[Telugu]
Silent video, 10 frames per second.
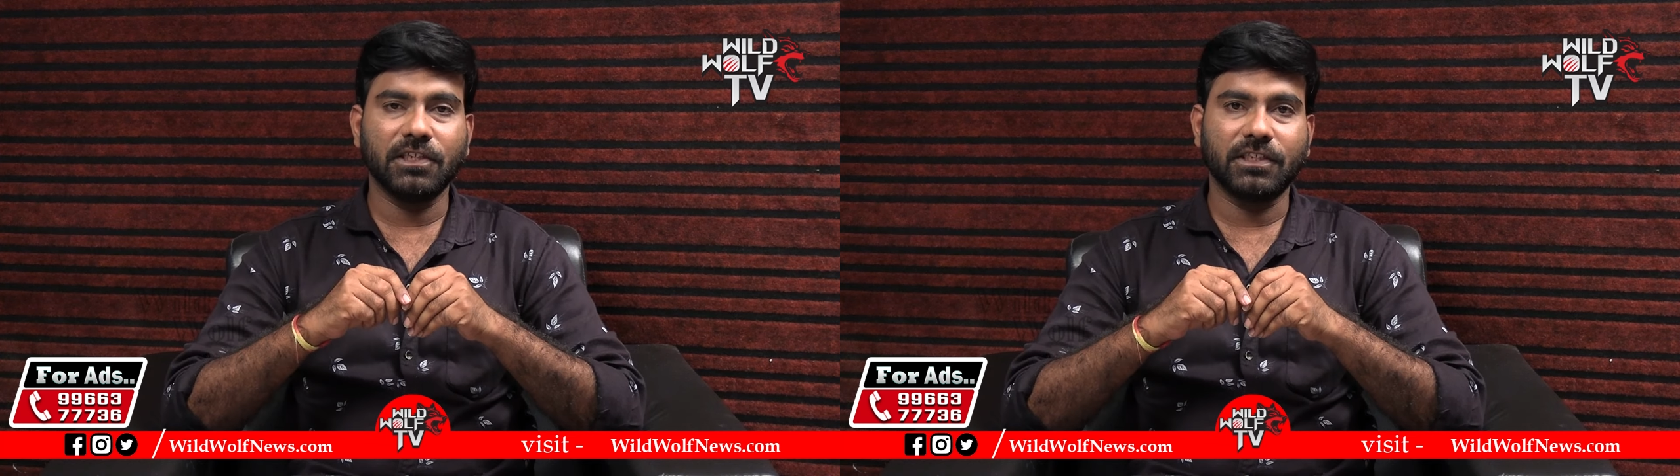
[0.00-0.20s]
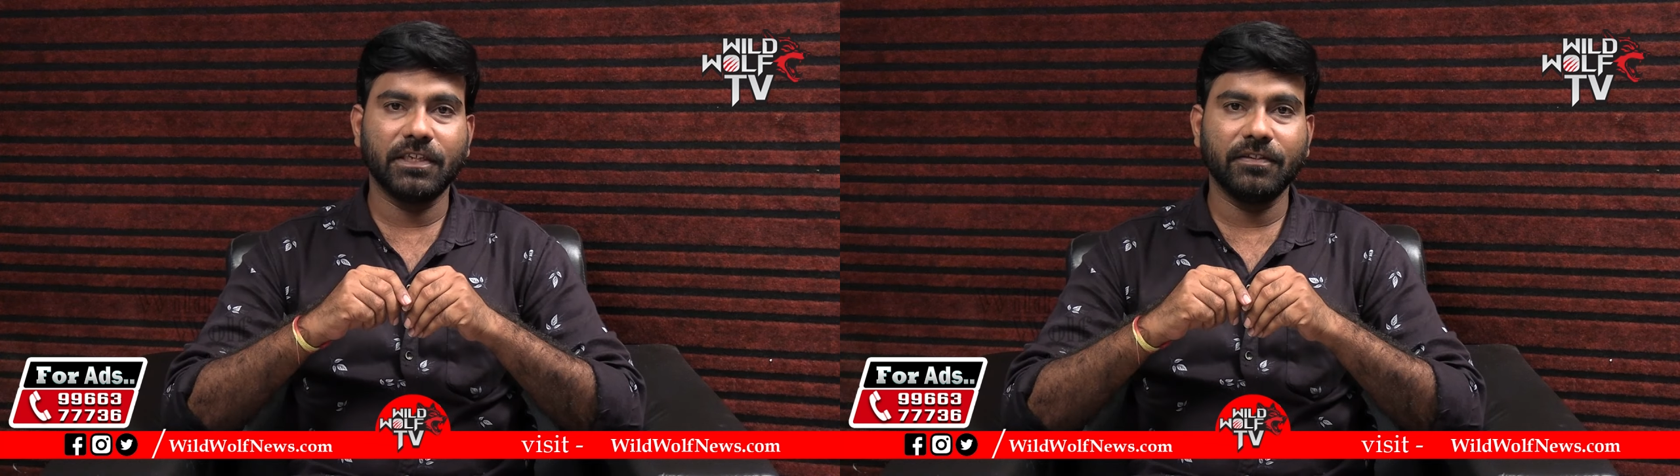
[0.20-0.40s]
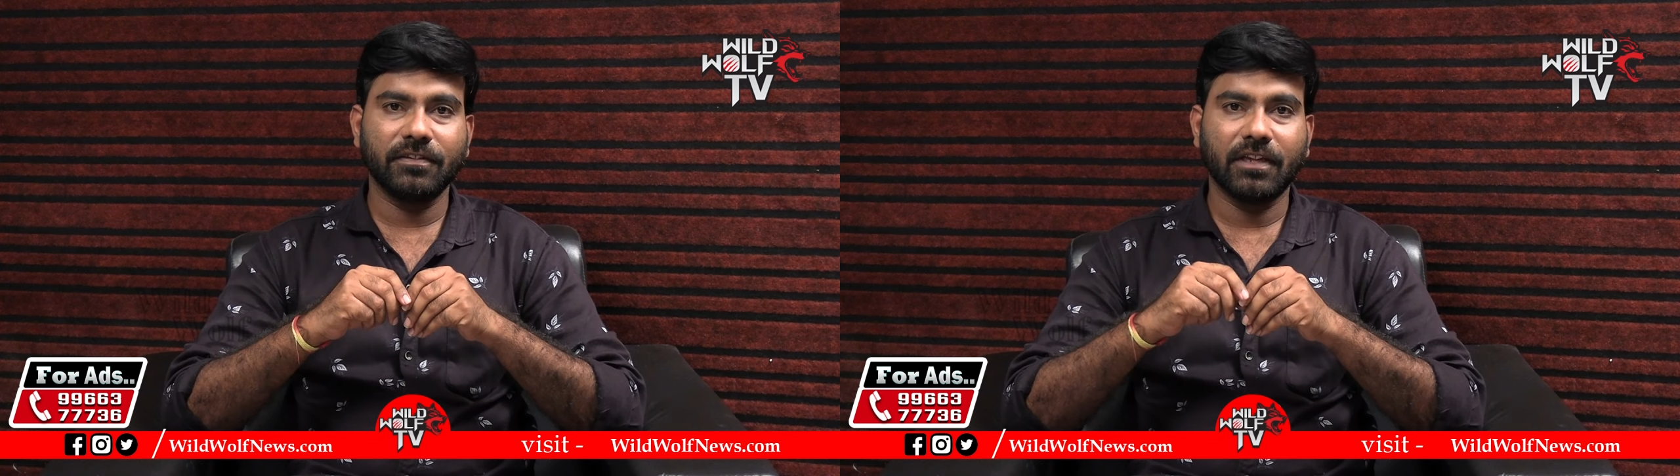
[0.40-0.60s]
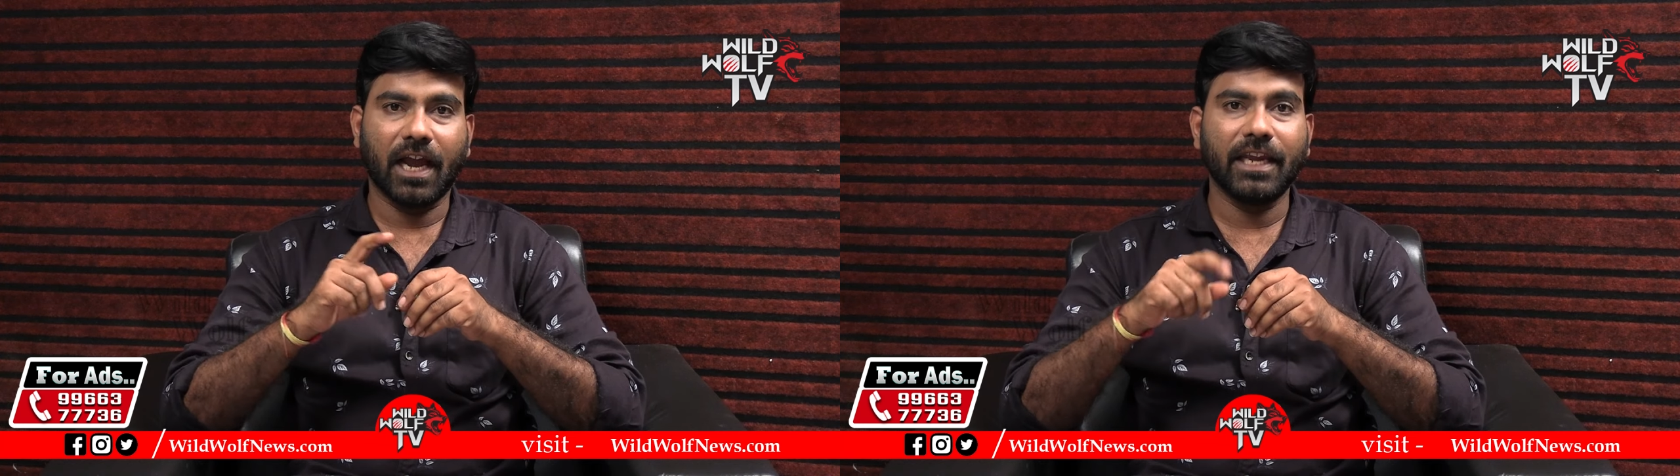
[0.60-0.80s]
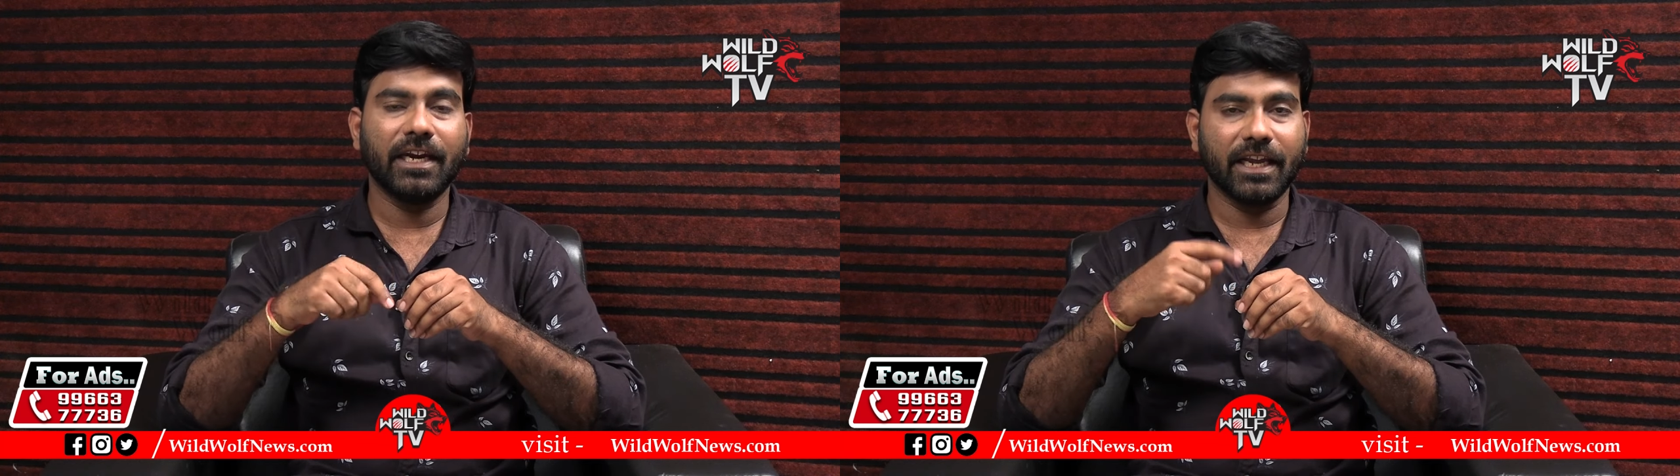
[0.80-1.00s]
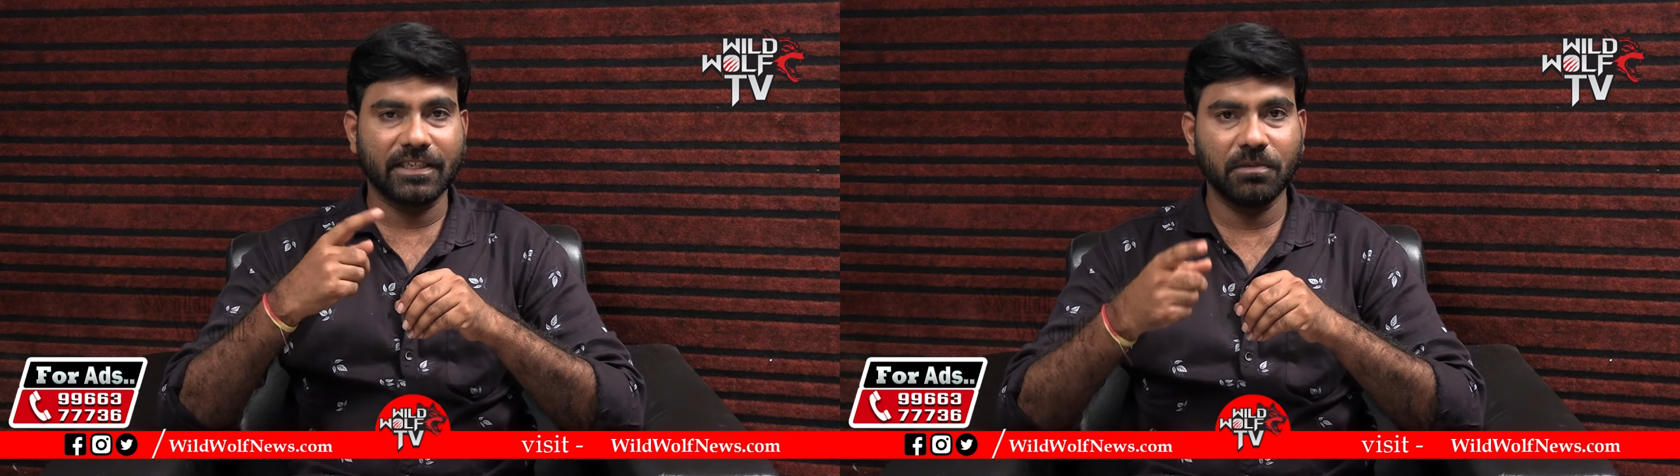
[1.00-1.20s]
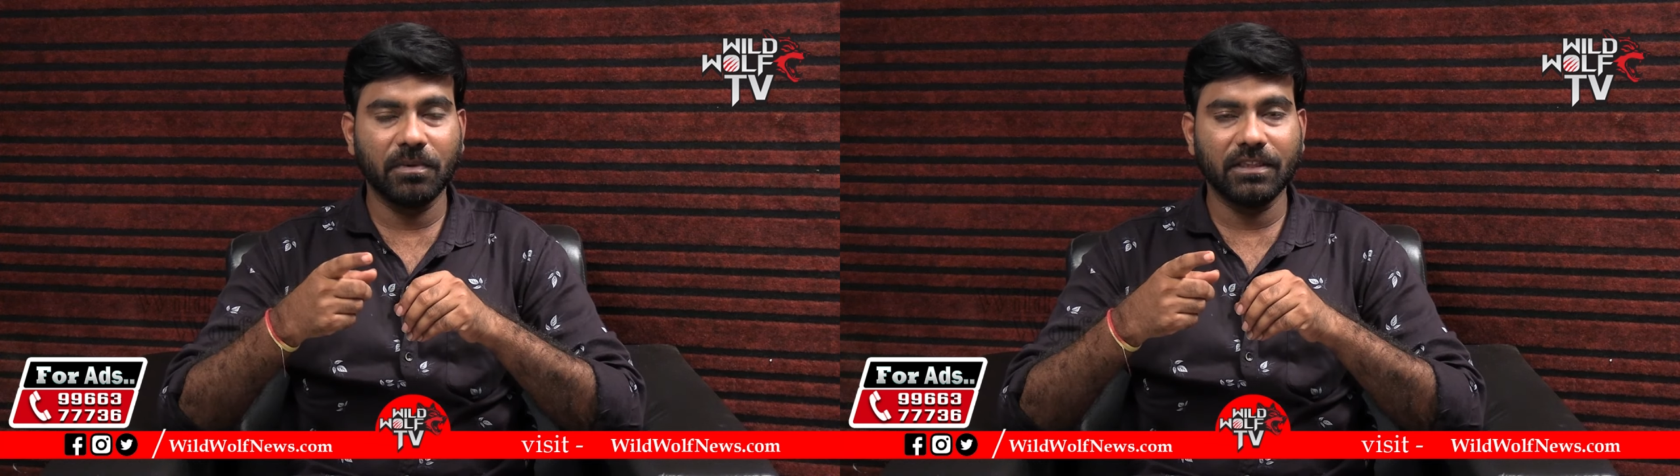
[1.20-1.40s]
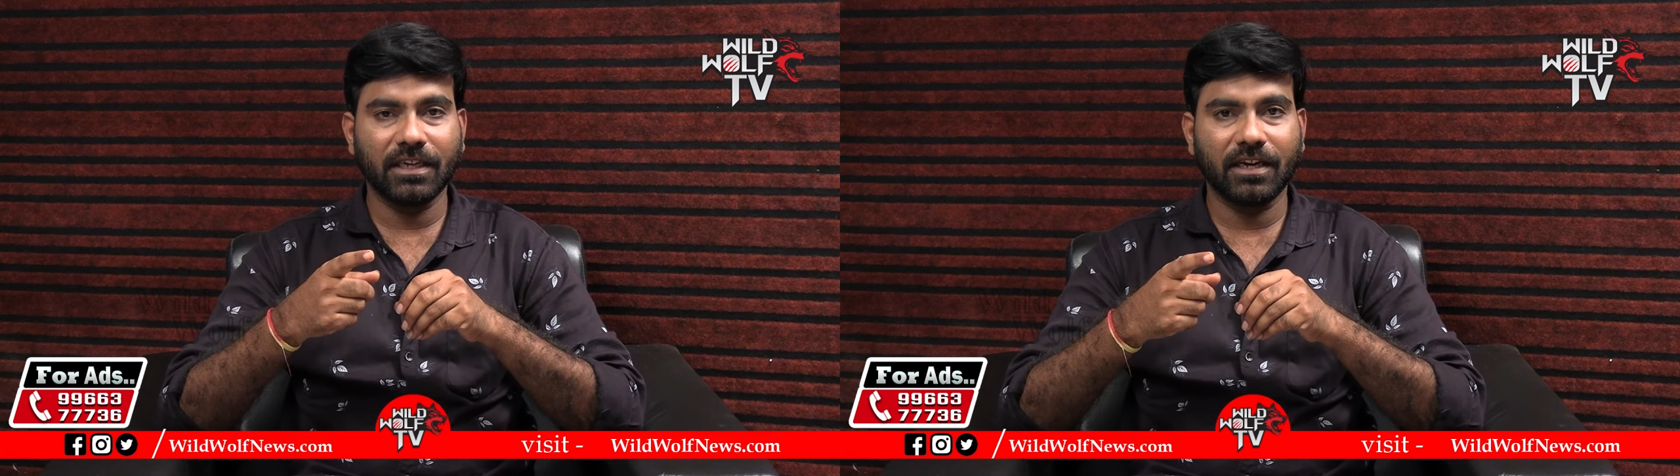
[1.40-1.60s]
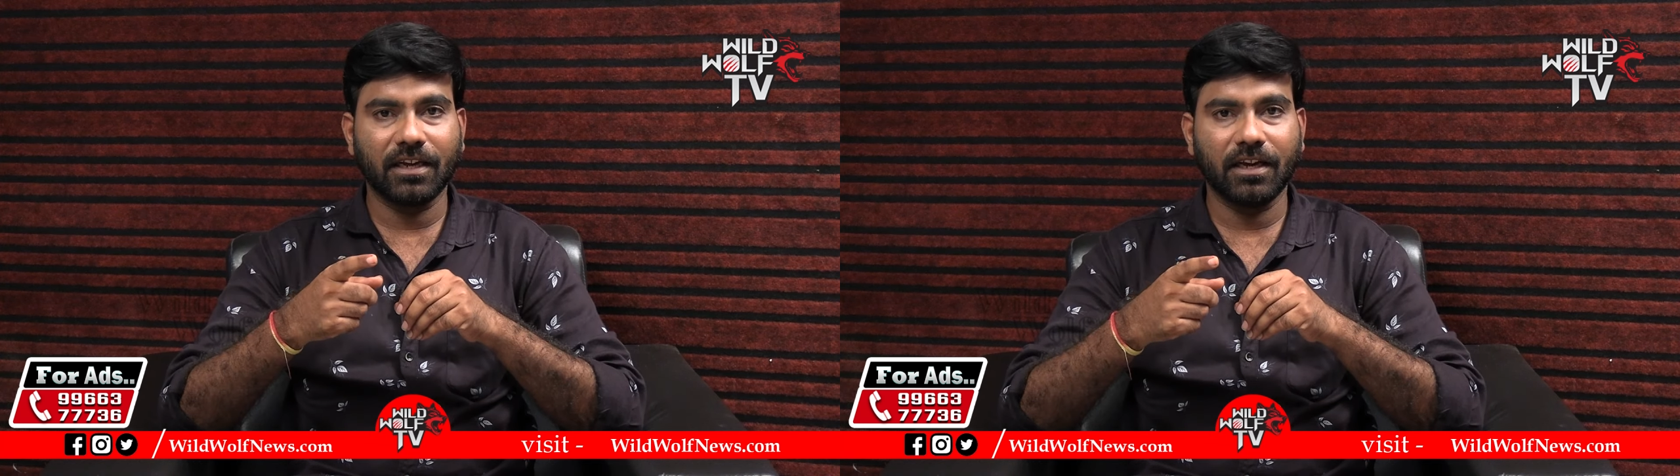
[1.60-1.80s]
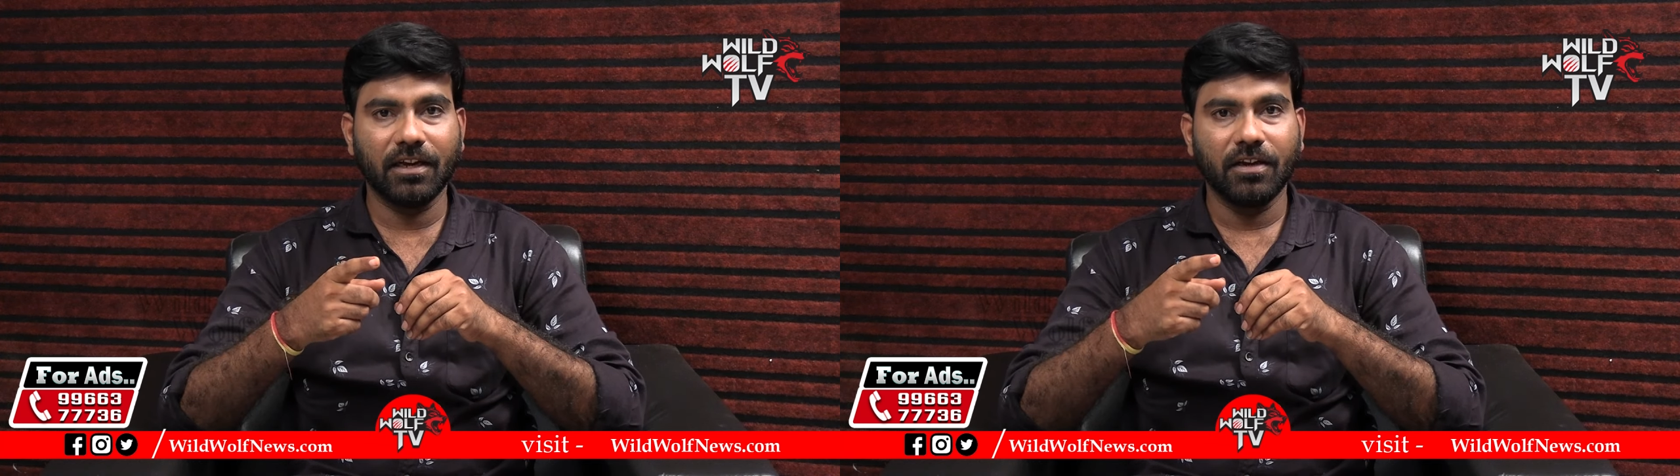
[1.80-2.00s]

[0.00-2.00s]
ఇచ్చి ఆయన నెక్స్ట్ మంత్ కనుక